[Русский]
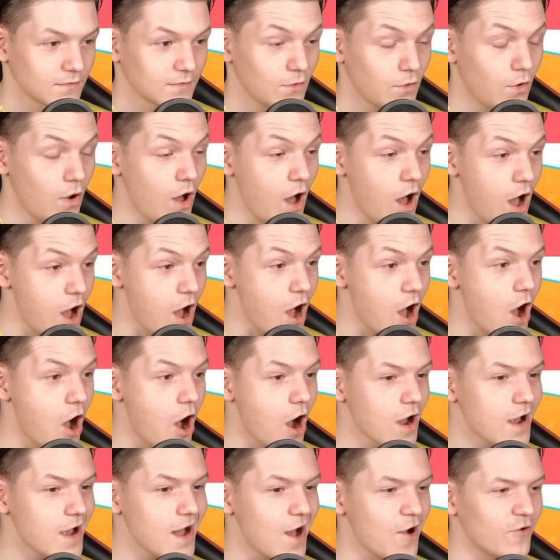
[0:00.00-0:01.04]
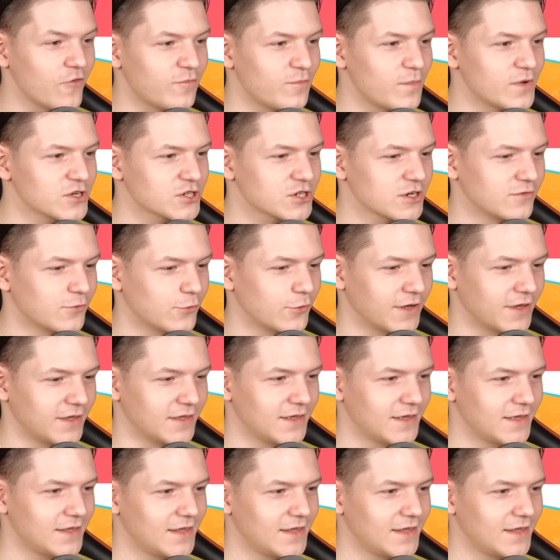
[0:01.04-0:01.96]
О, Кауфман живой и